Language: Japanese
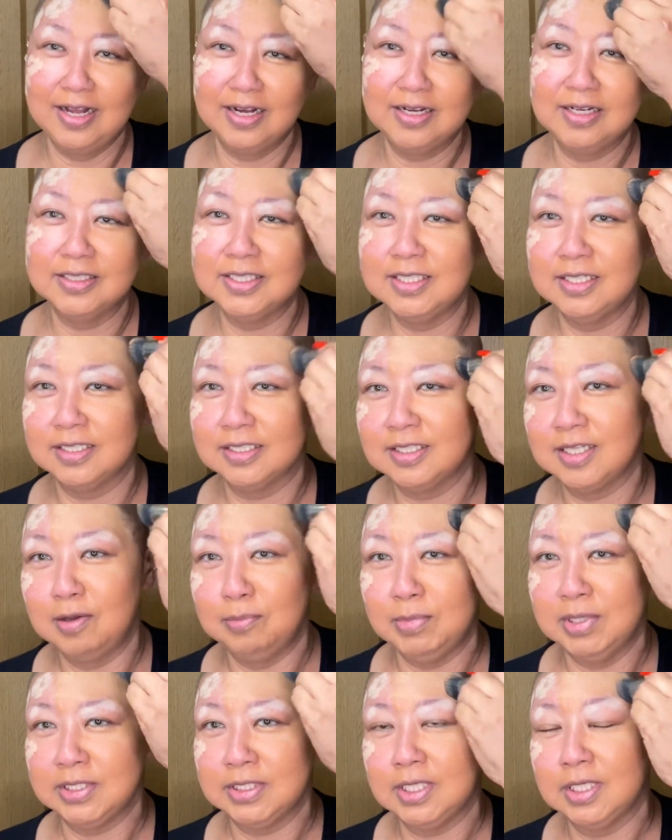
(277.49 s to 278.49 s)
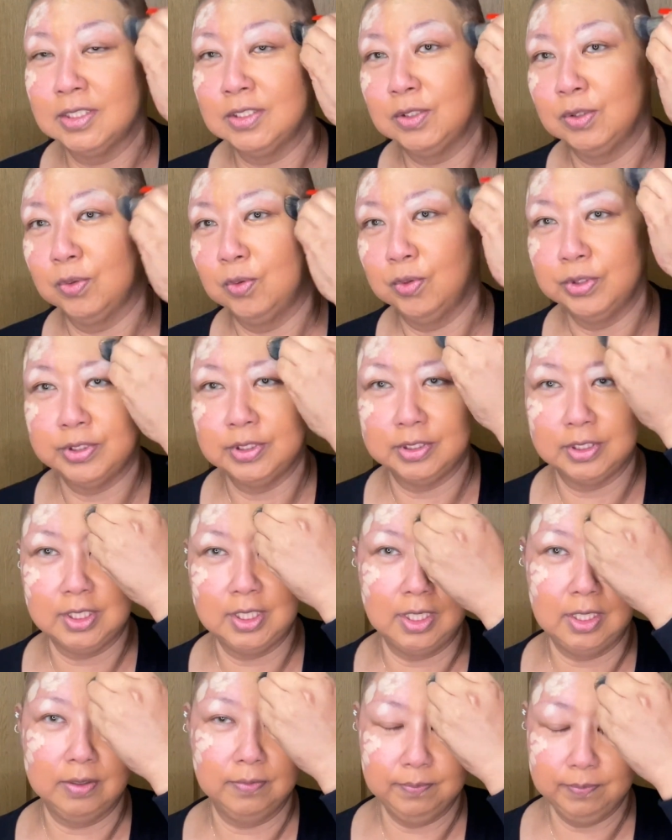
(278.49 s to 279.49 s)
明石家さんまさんすごい好
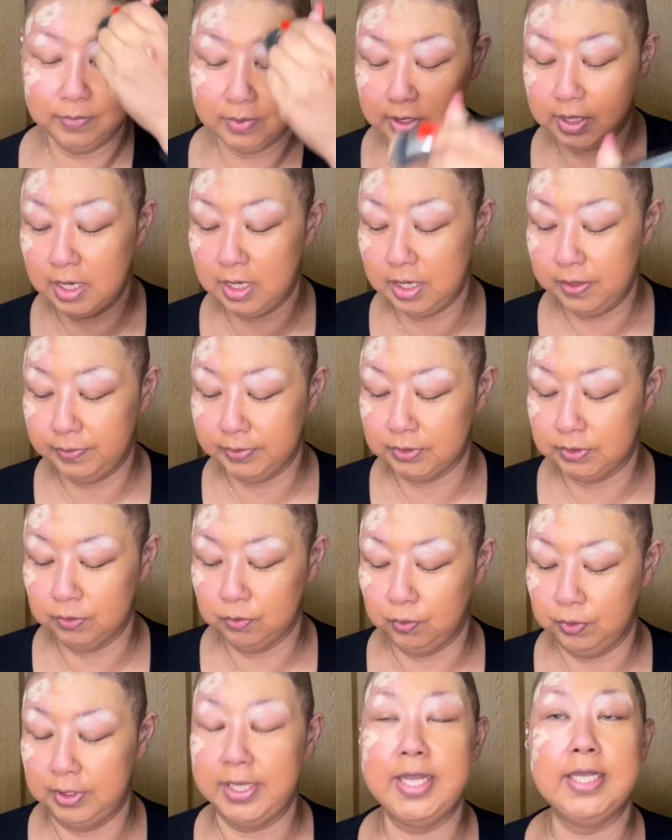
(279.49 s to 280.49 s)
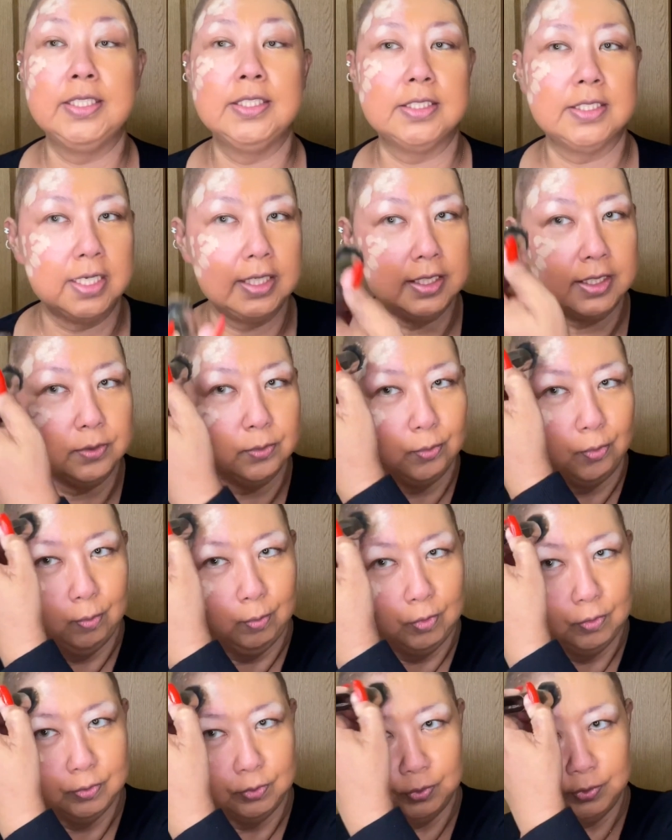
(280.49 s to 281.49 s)
き、まあ、彼はすごい天才だと
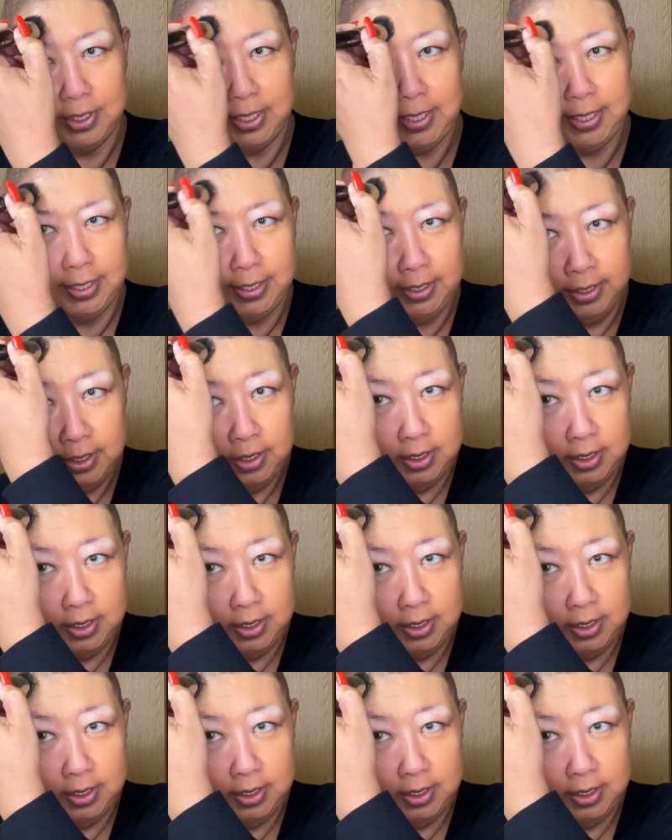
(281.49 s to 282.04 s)
思うので